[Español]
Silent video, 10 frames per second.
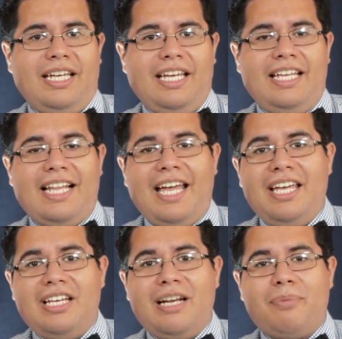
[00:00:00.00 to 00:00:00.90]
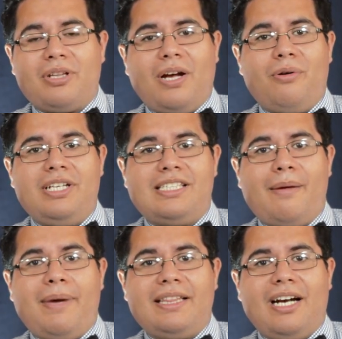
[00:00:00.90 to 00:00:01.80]
Y de ahí el
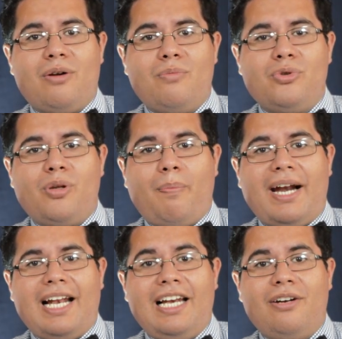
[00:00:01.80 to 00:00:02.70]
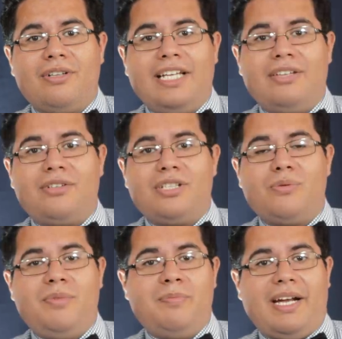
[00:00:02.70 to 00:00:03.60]
protagonista va a entrar a un mundo paralelo dentro de
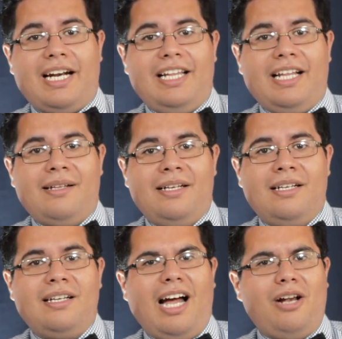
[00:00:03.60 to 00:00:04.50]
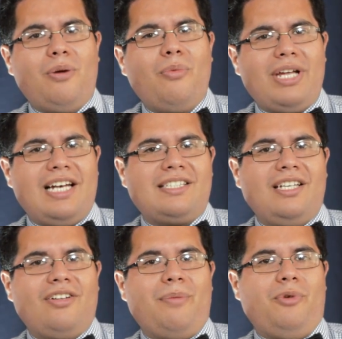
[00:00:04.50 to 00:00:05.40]
su misma realidad, algo muy al
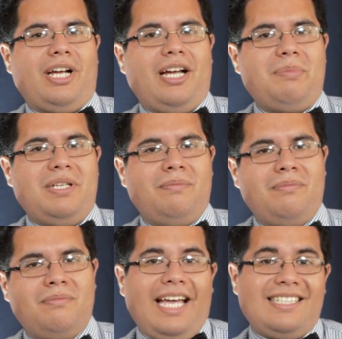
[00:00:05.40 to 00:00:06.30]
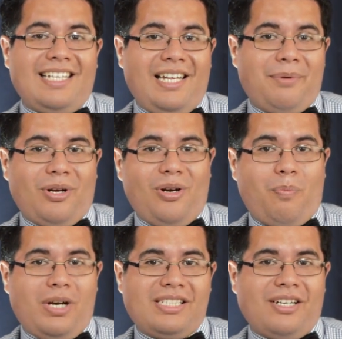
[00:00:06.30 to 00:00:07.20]
estilo de Murakami. Este libro
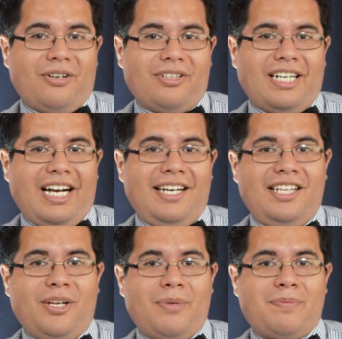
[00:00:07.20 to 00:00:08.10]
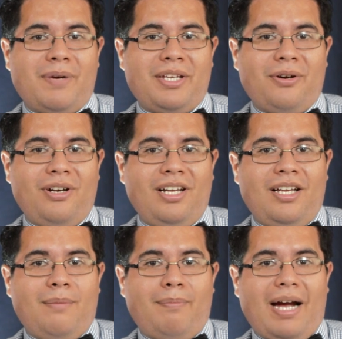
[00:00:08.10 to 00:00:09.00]
lo puedes encontrar en idioma español
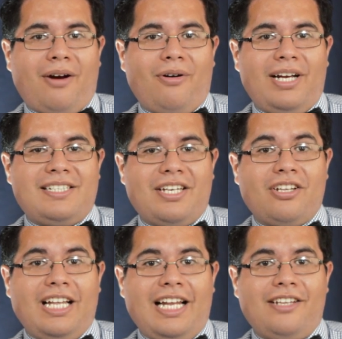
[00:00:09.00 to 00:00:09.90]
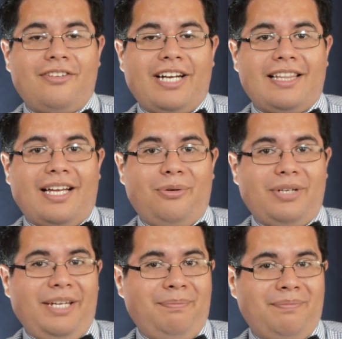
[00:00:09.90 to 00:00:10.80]
bajo el sello de la editorial
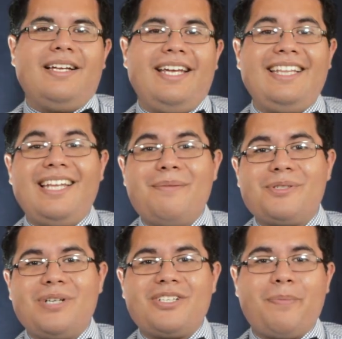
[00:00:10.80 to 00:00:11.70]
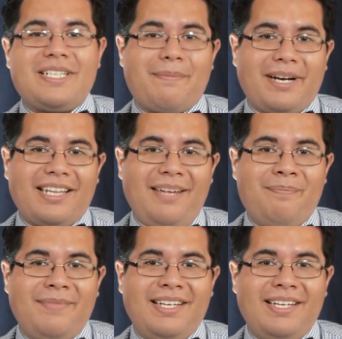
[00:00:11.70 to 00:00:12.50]
Tanuki. Y tenemos una sorpresa para ti.